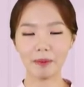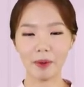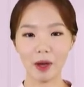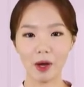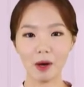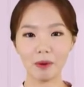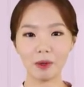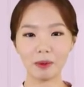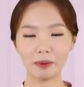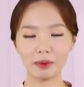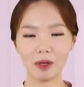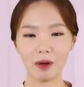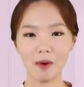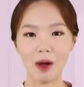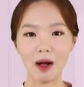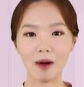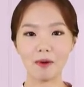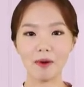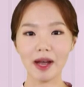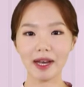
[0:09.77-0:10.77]
대업업서
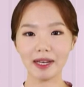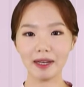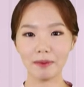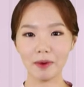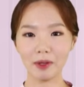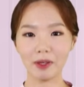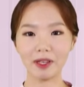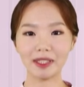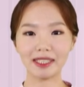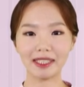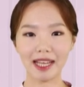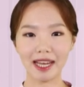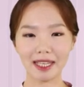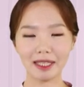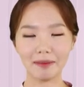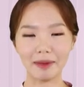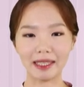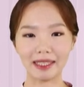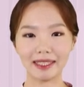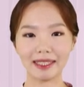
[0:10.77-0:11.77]
관광 1번어
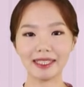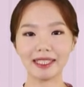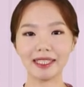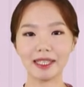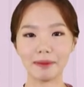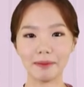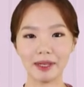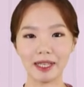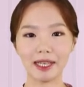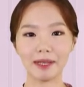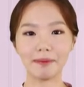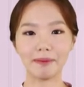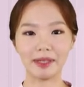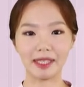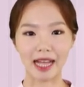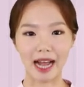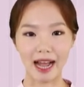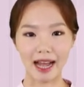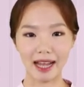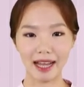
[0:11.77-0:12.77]
진행을 맡은
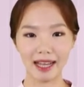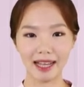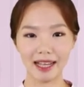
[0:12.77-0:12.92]
이미리입니다.